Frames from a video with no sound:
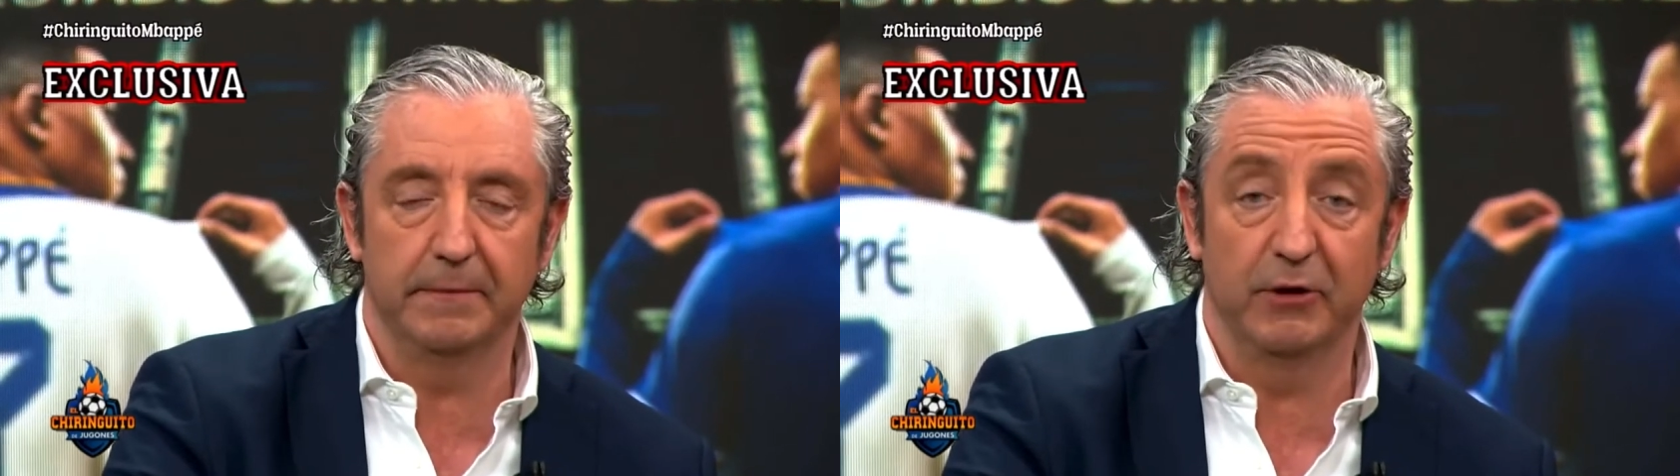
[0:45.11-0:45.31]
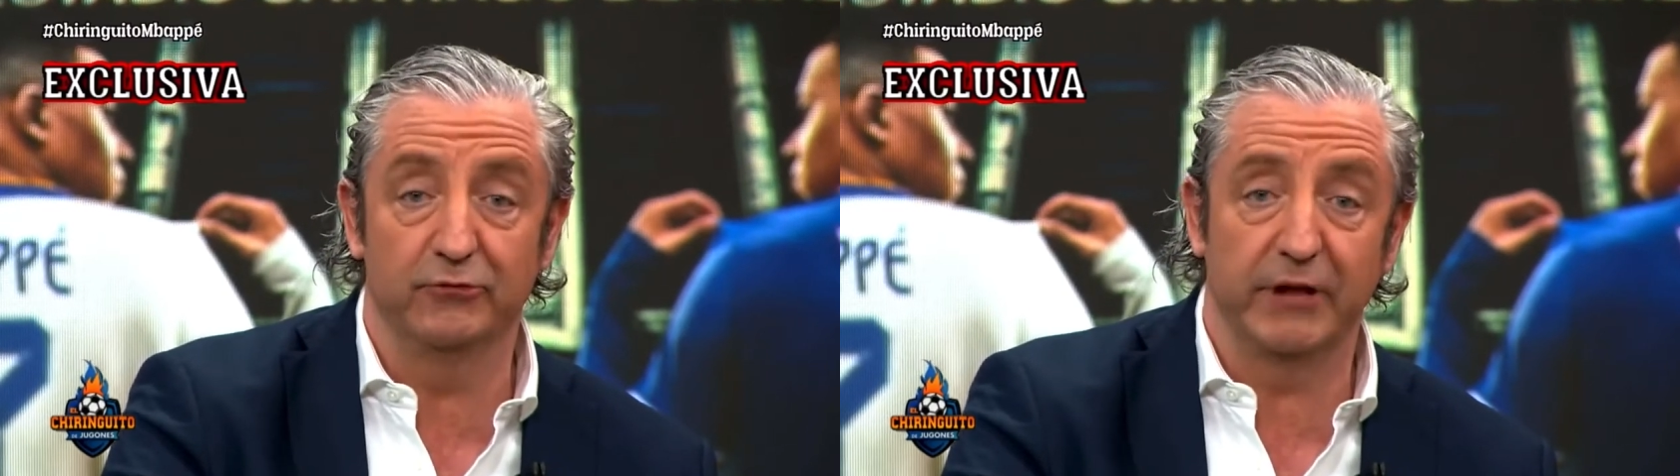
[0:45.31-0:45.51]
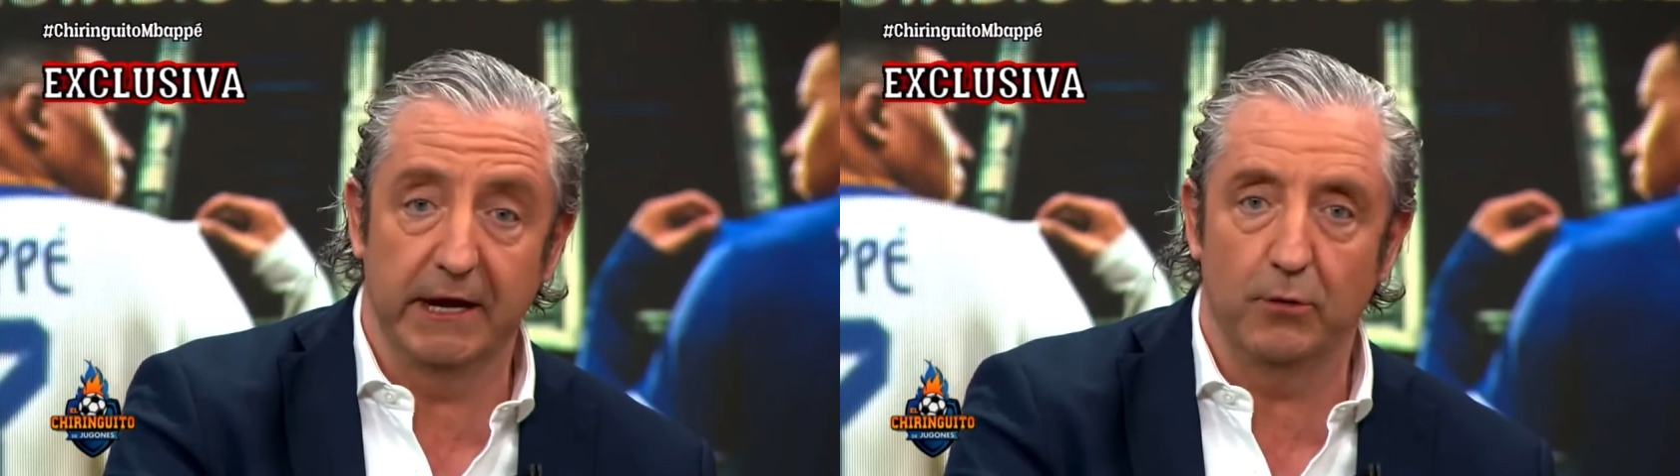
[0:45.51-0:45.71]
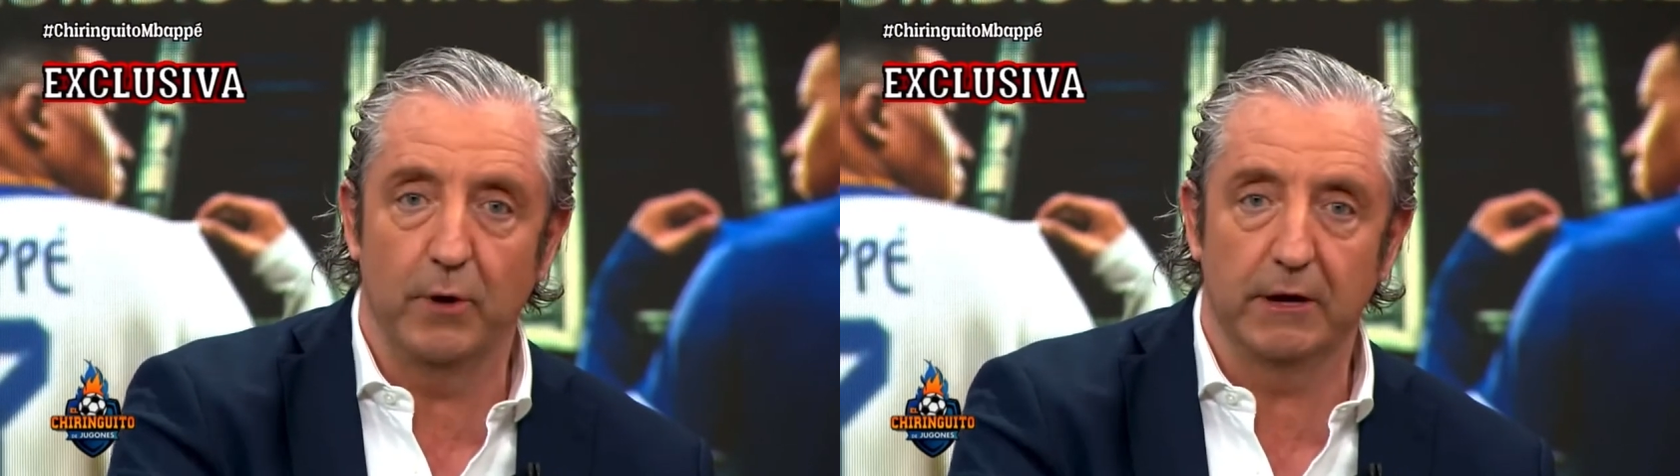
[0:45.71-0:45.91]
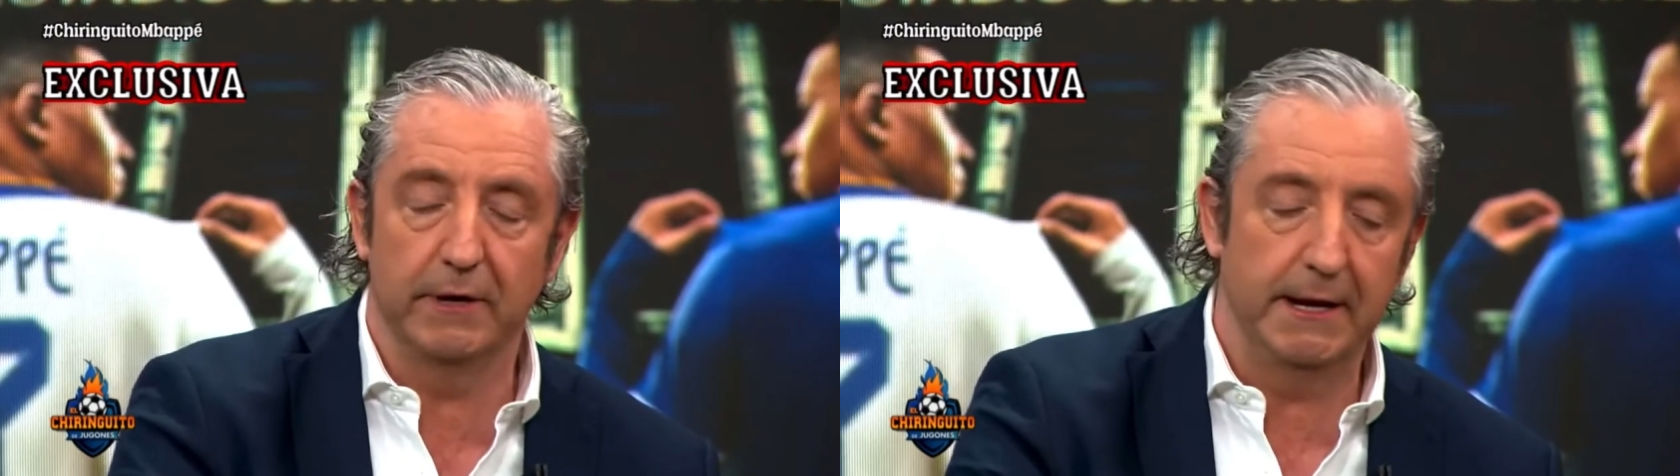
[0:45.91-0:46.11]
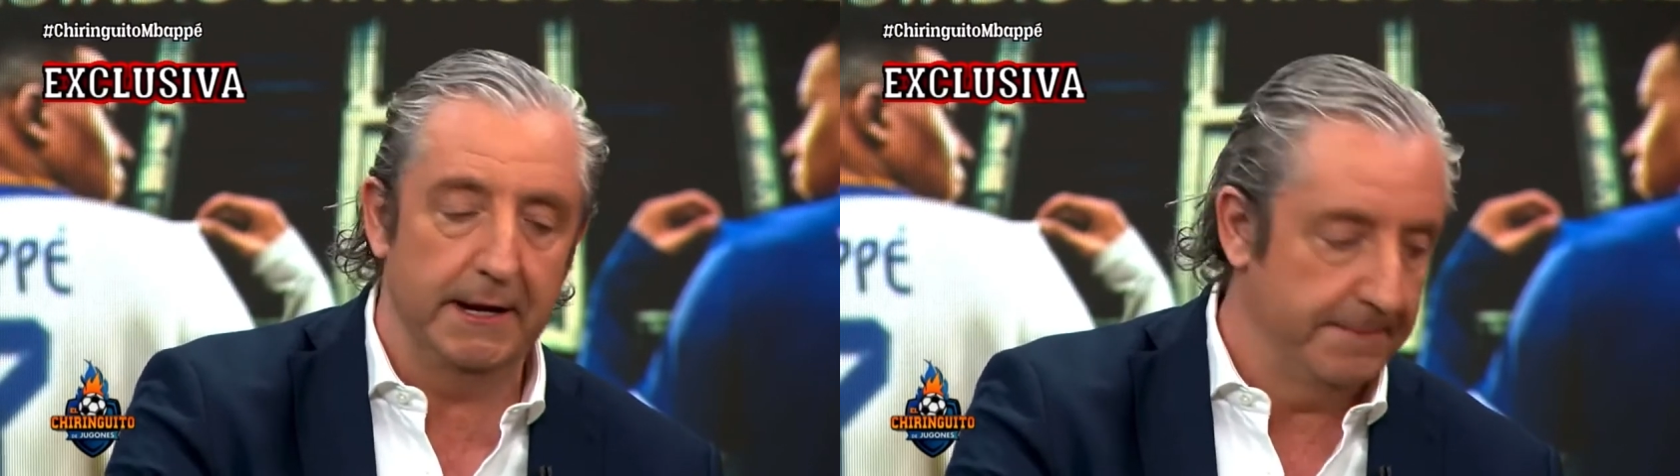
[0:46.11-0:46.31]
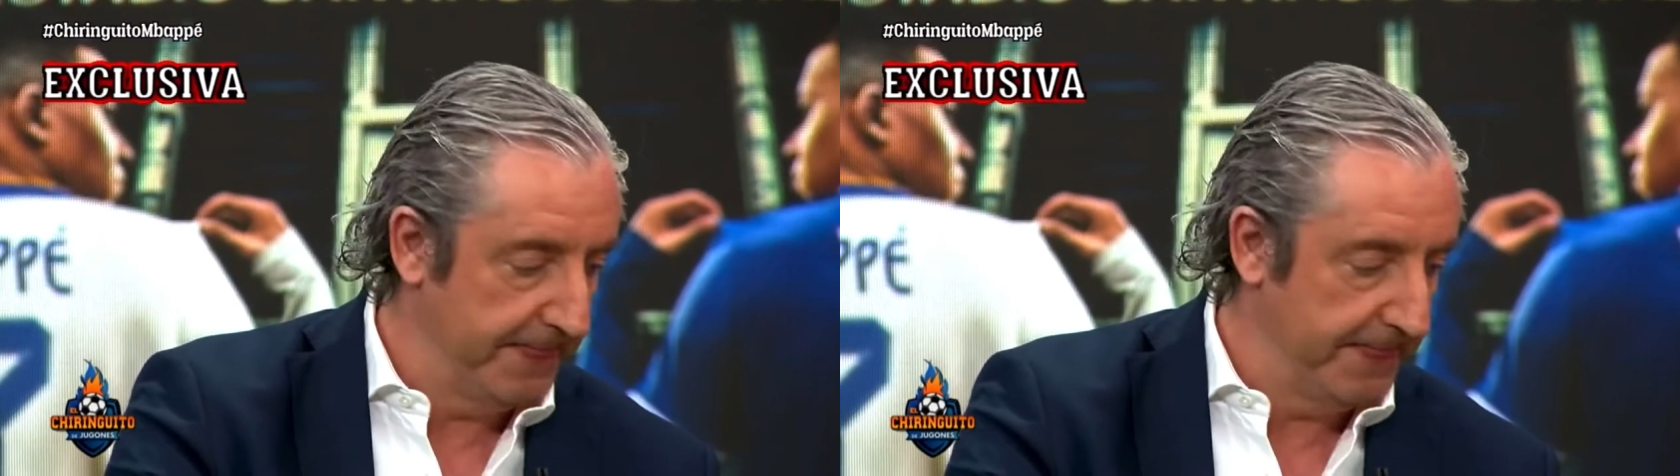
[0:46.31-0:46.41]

Y me gustaría jugar con él.